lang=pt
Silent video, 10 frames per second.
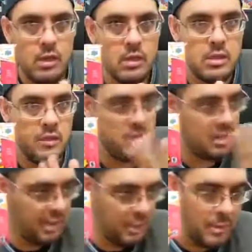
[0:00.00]
Se você
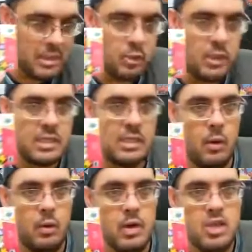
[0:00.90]
tá numa
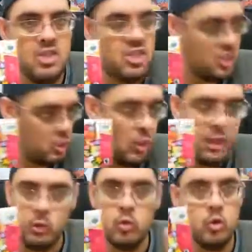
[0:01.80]
situação de
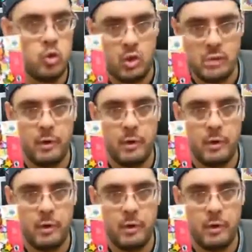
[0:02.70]
escolher um dos dois